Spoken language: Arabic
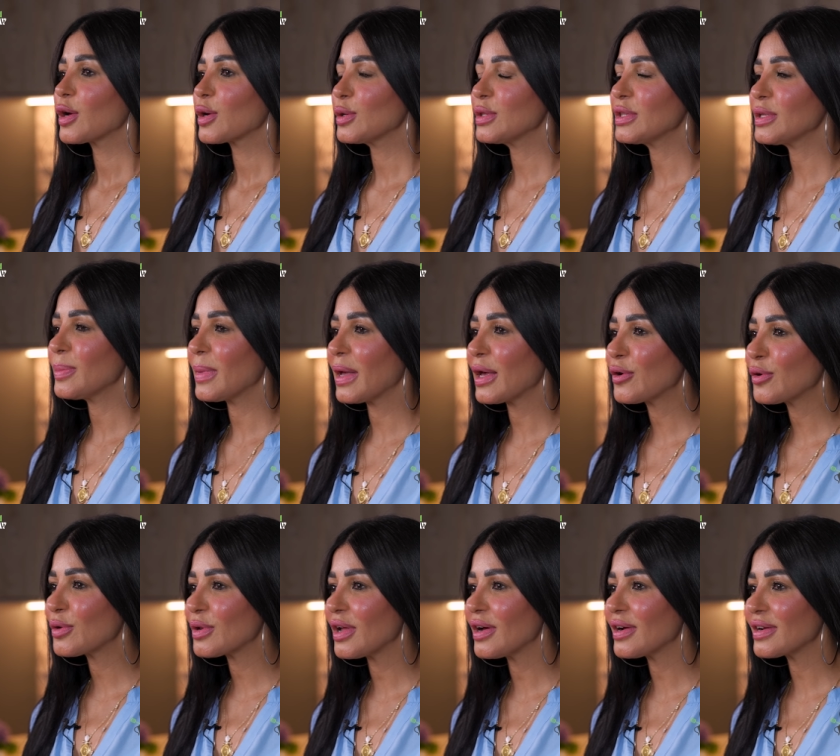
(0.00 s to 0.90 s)
كنت
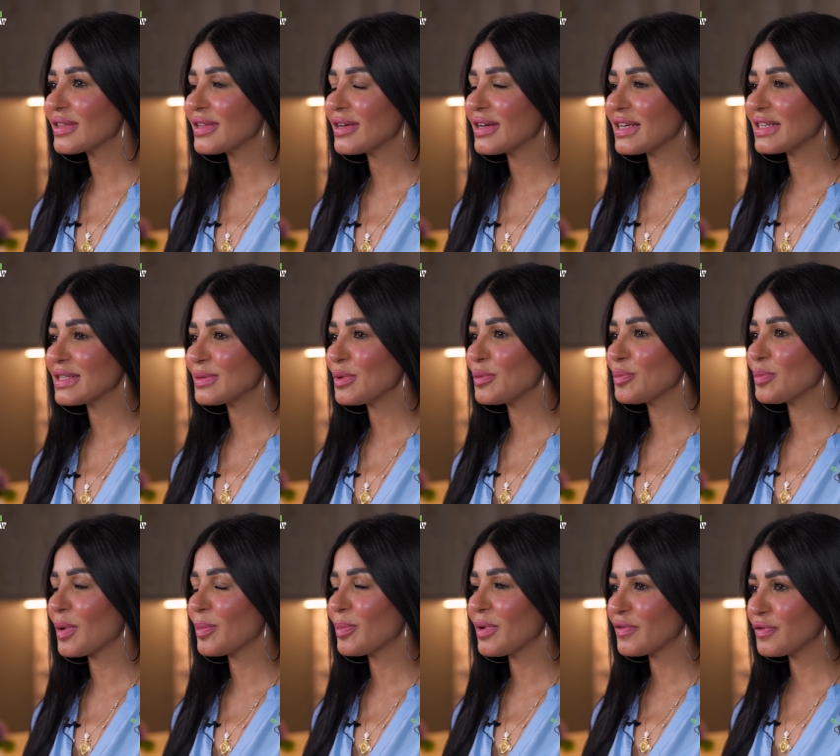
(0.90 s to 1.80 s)
معاكم النهارده ياسمين
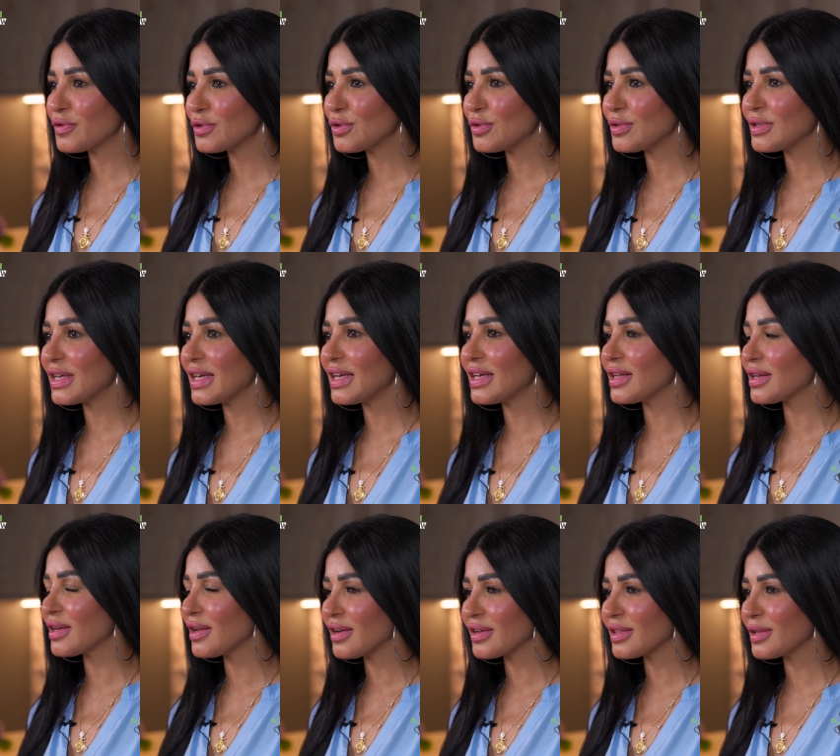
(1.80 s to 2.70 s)
مطبخ فود توداي
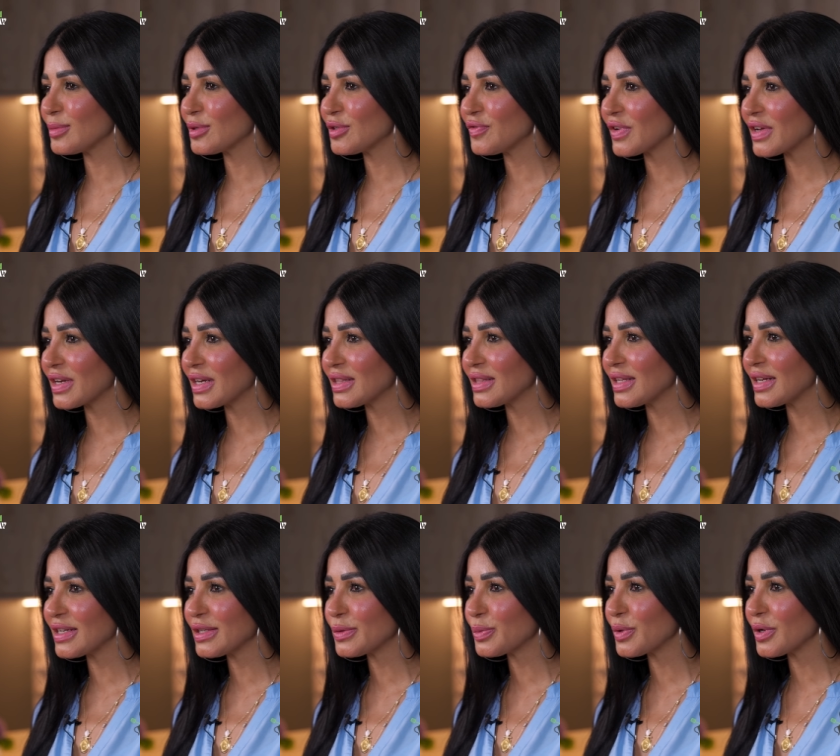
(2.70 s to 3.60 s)
النهارده مش فكرتنا
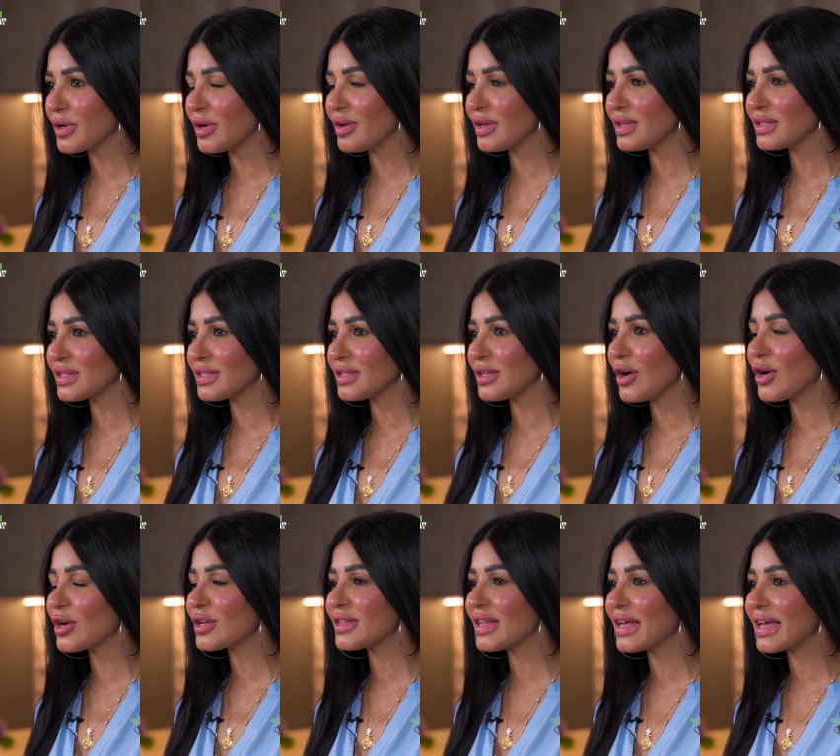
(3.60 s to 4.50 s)
ريسبي خالص
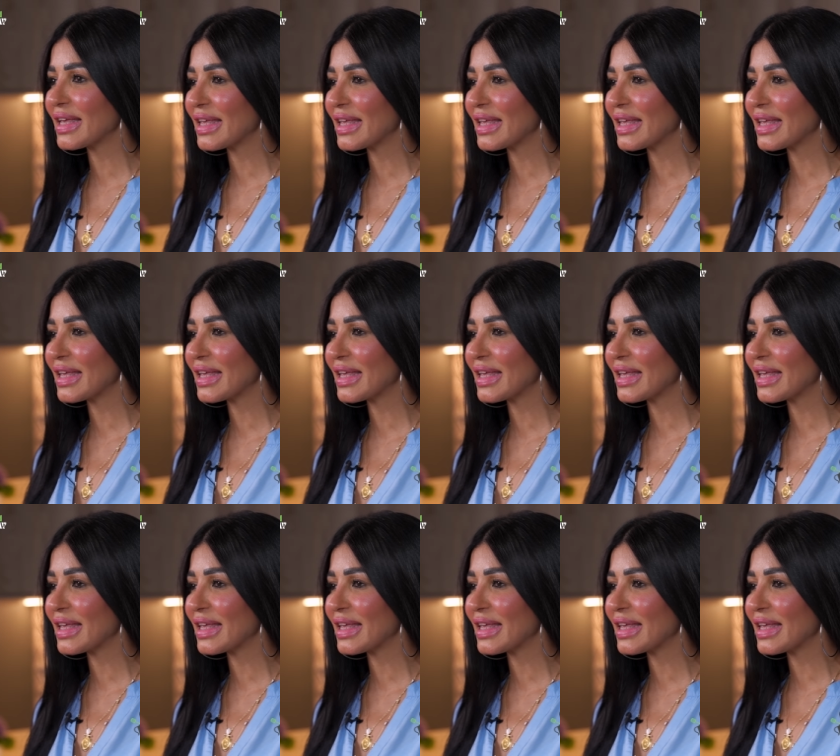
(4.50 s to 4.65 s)
النهارده